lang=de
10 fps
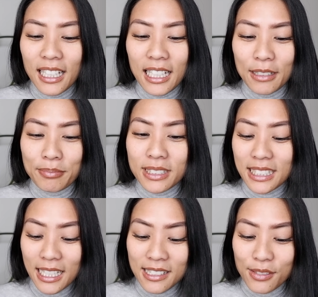Ähm,
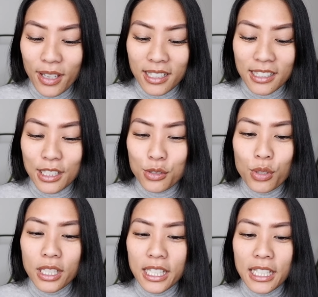das war dann
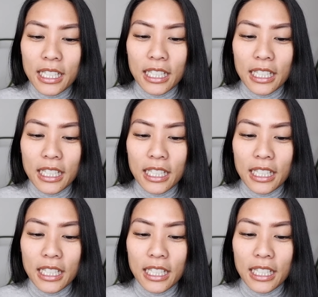natürlich.